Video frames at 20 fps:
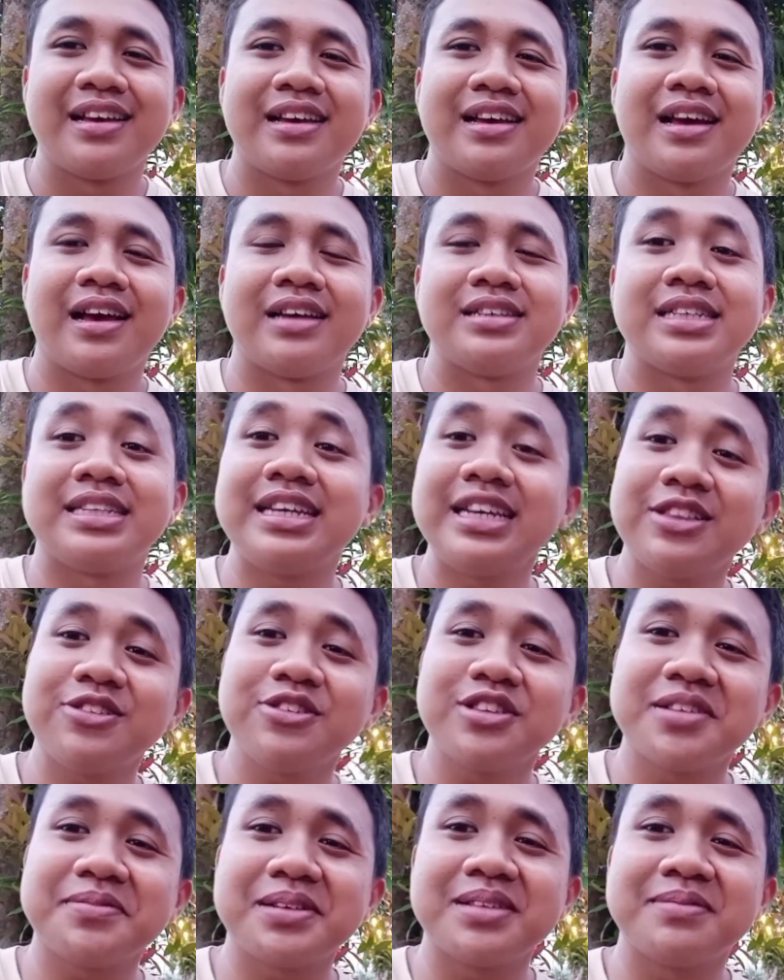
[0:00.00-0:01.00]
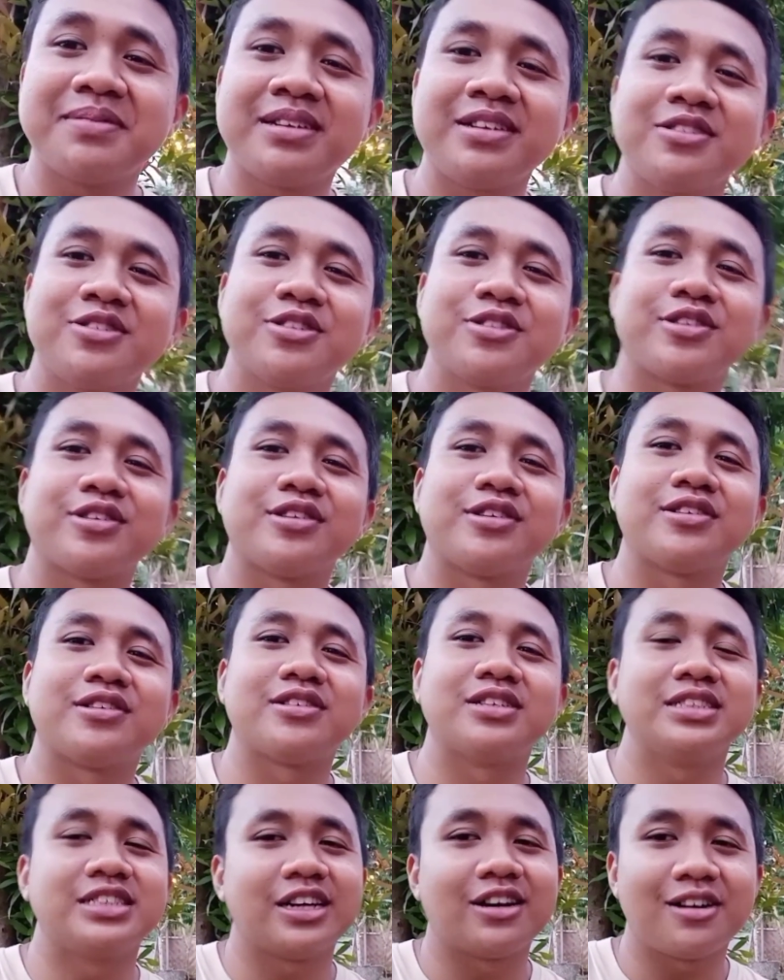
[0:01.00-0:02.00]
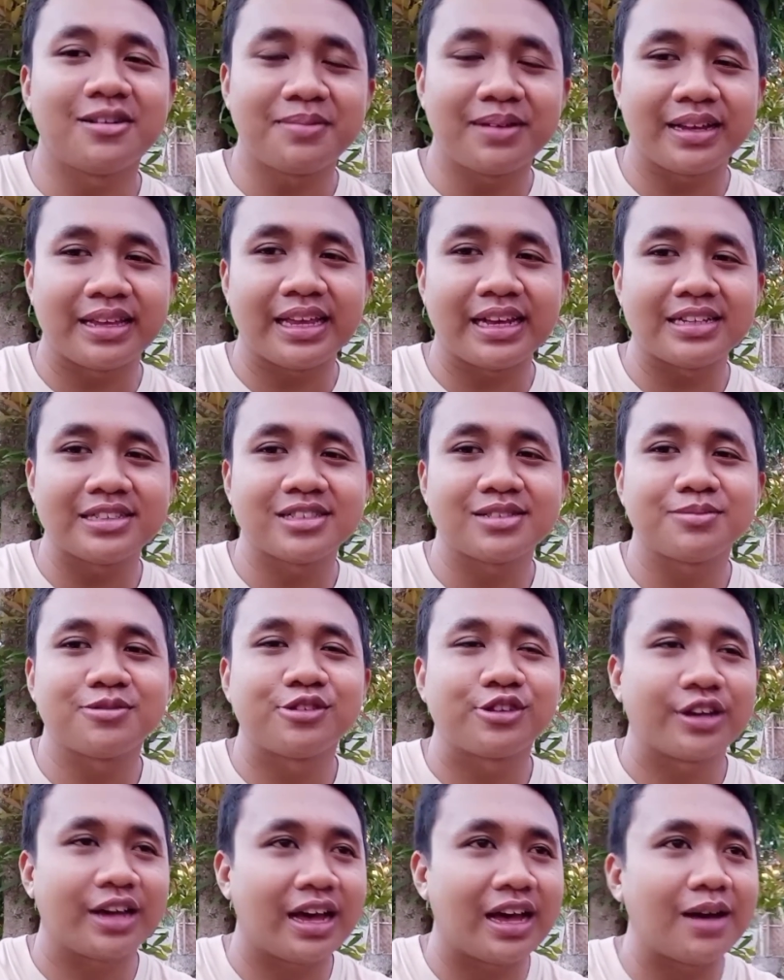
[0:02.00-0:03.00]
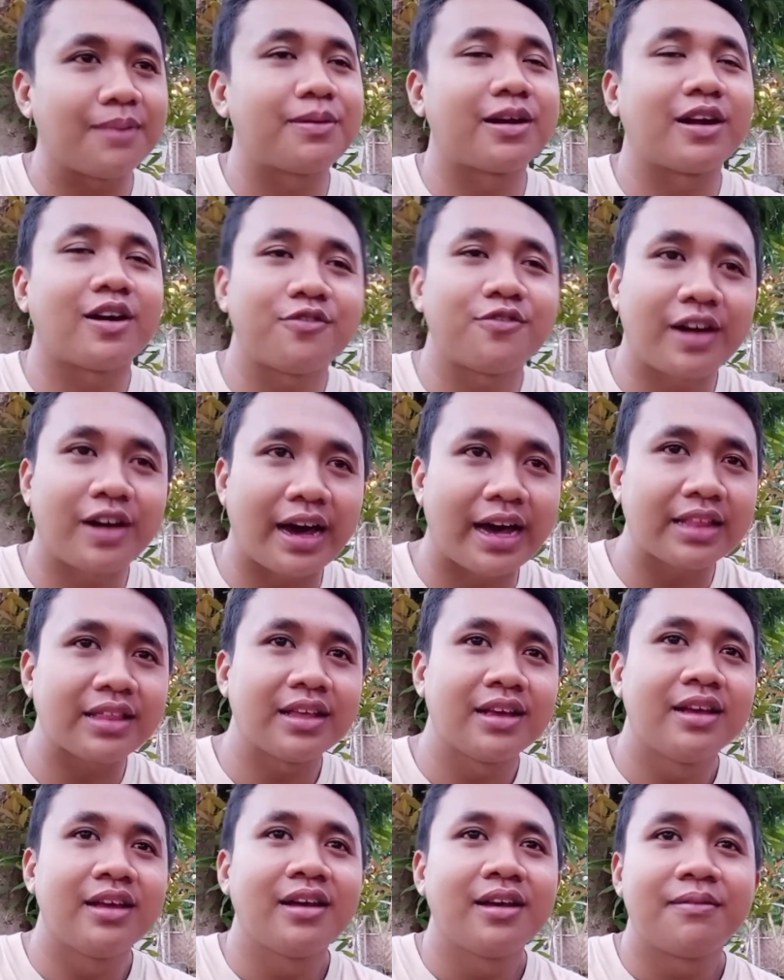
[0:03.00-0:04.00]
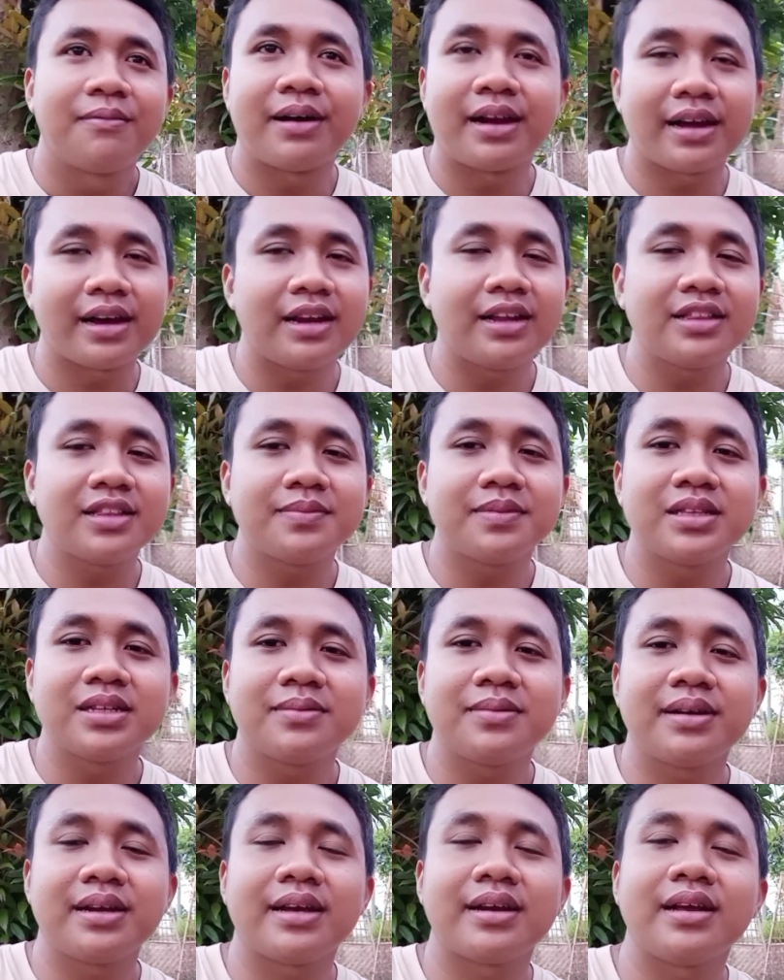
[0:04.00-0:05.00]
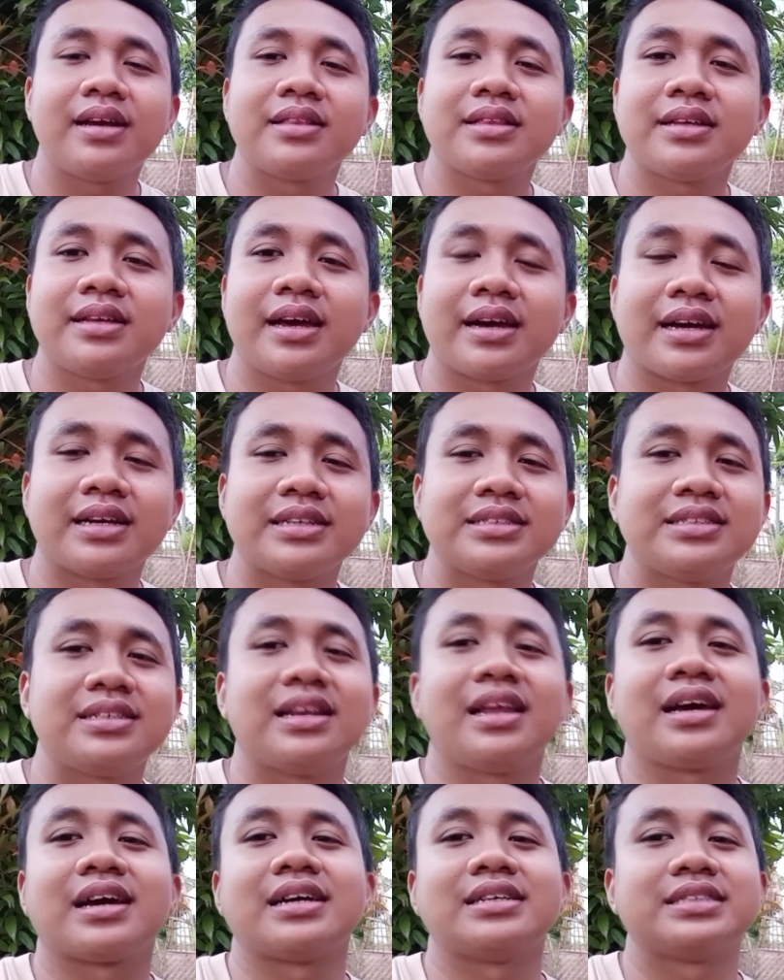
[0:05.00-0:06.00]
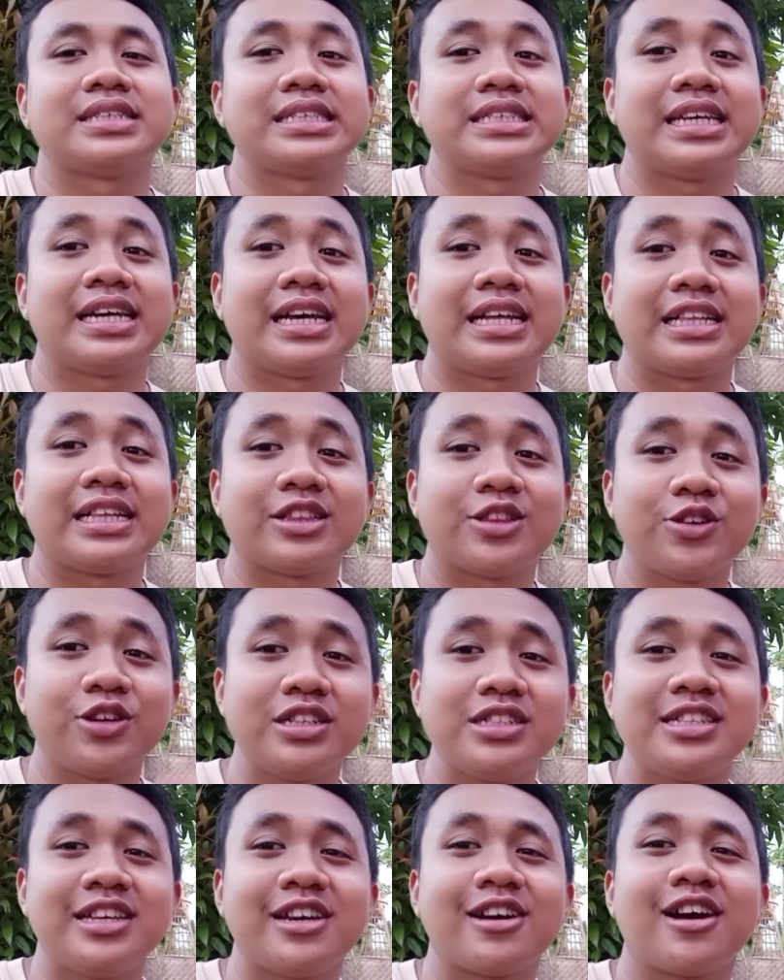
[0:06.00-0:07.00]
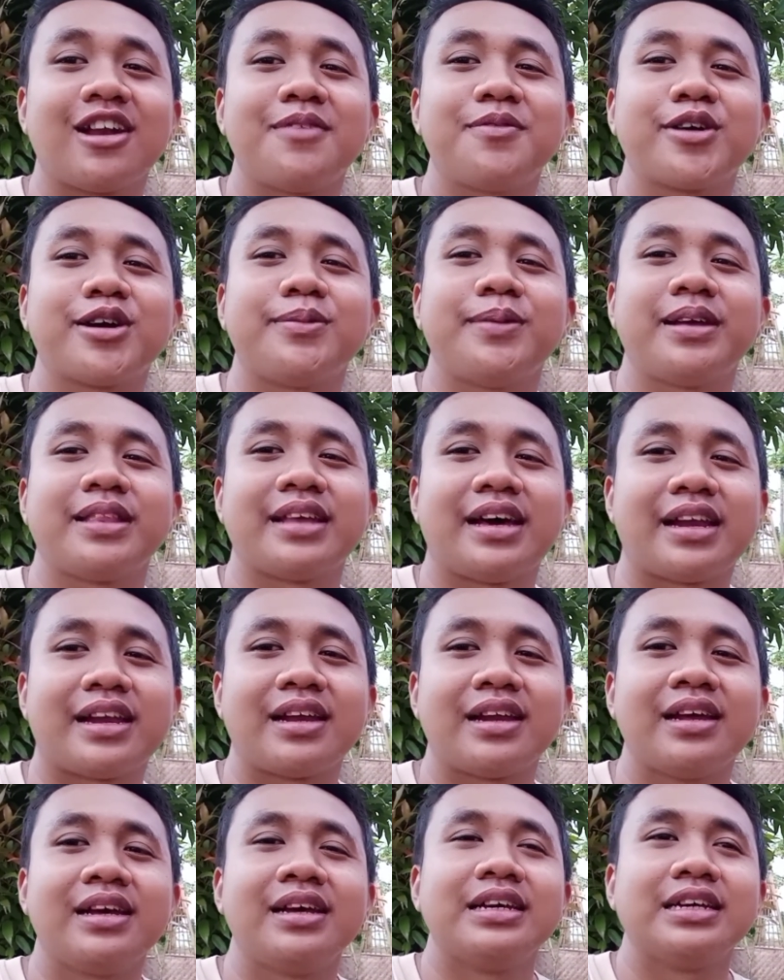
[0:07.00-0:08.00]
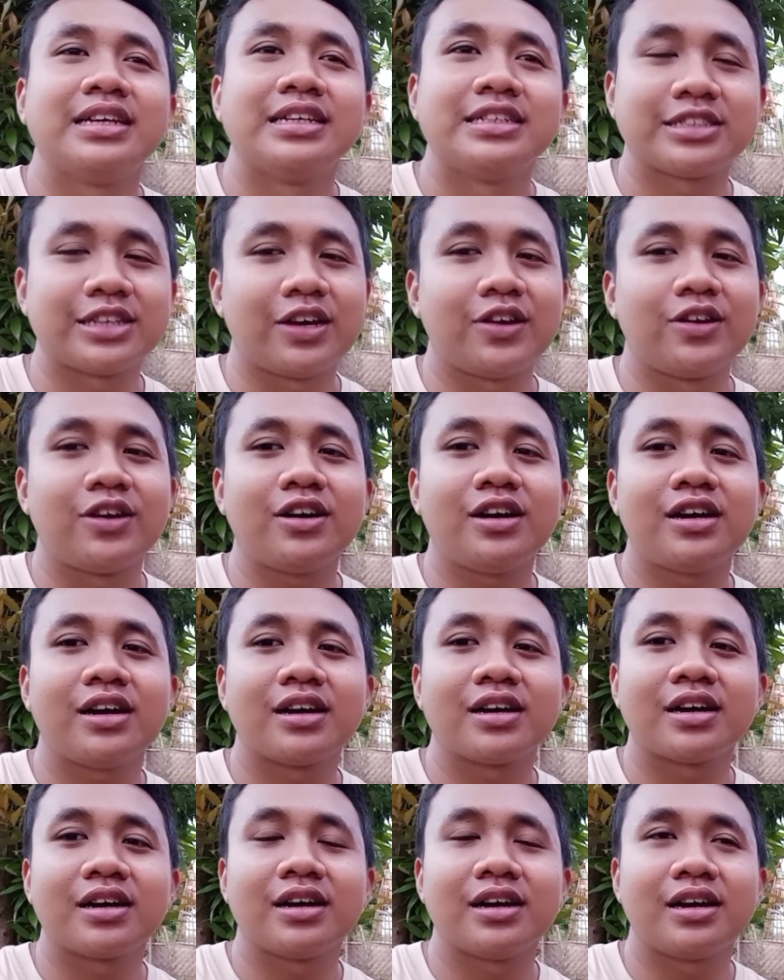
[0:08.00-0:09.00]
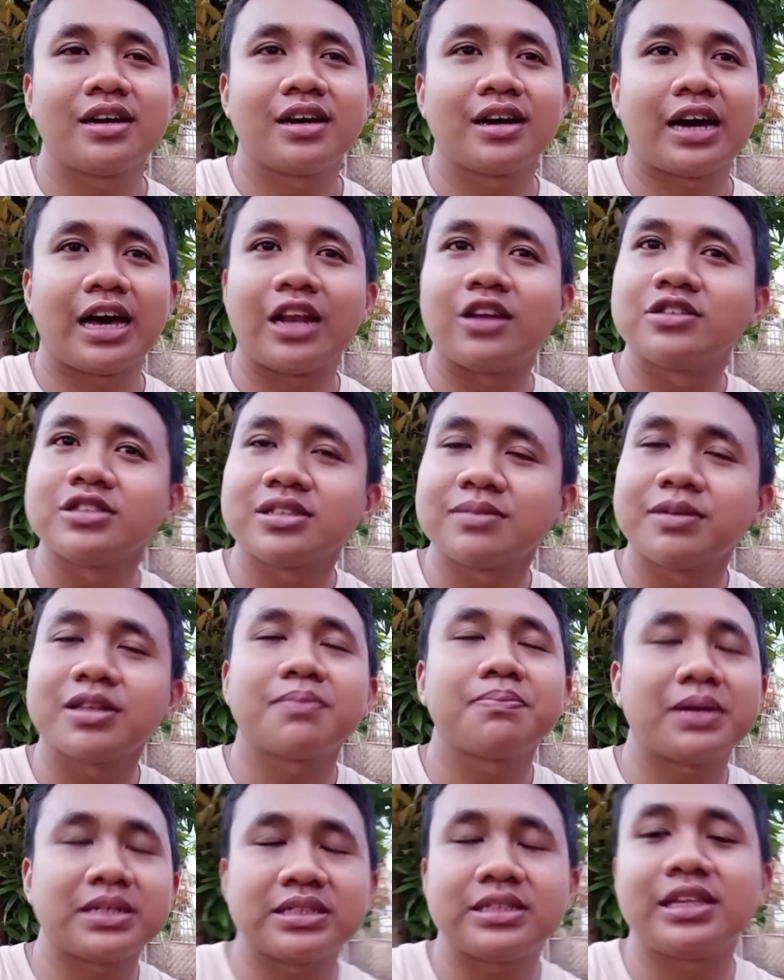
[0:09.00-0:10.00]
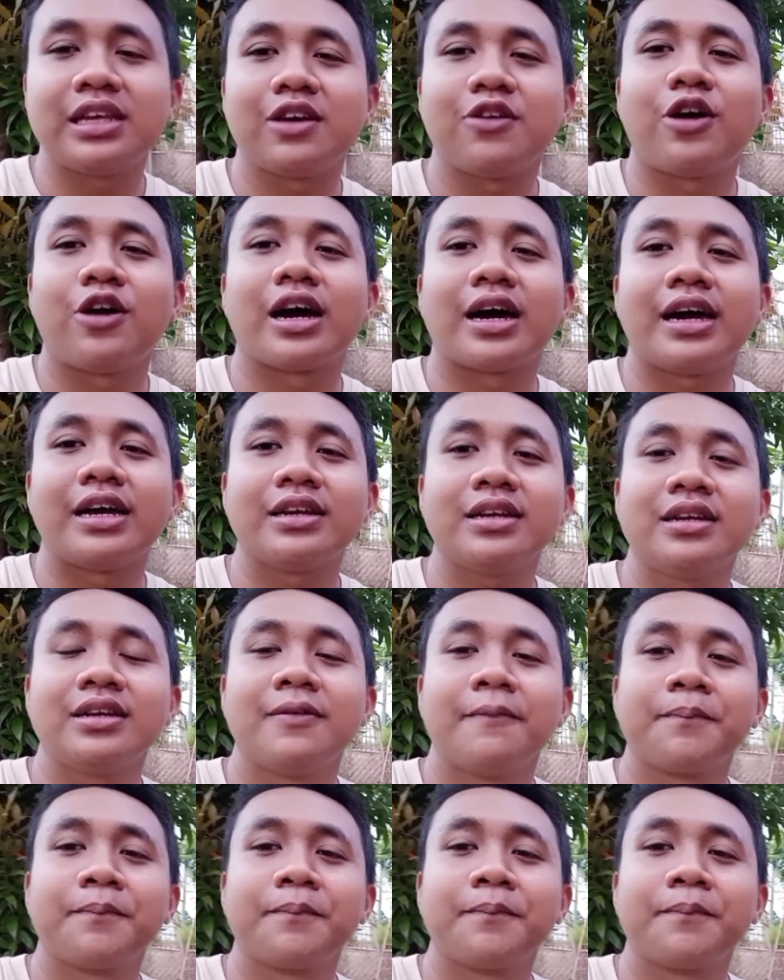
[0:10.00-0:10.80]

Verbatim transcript: nah, jadi itu teman-teman untuk jawabannya semoga bermanfaat barangkali teman-teman ada yang tanyakan silahkan saja tulis di kolom komentar Insya Allah eh, kalau sempat pasti akan